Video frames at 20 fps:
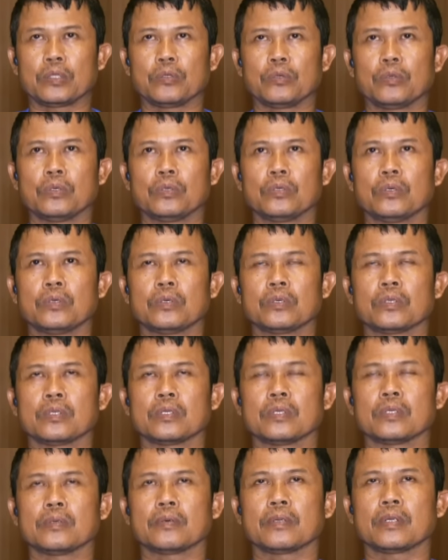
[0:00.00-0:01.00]
itu
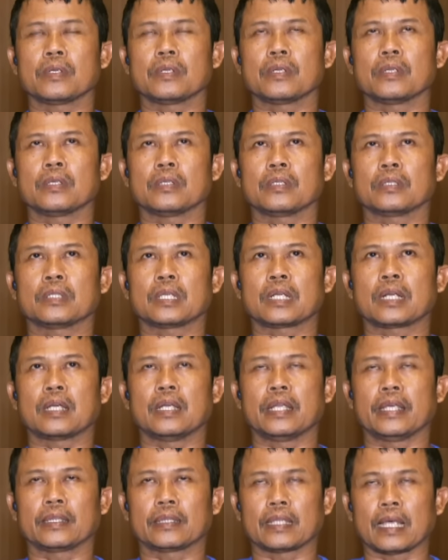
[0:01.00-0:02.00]

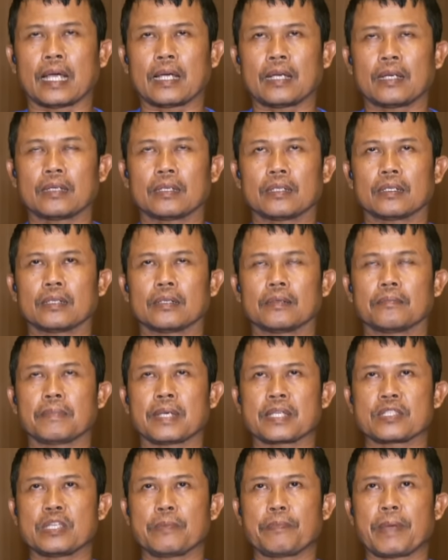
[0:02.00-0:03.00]
tergeletak
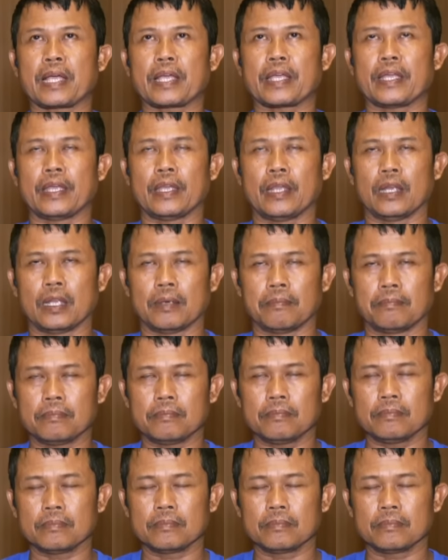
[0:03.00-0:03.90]
masih pakai helm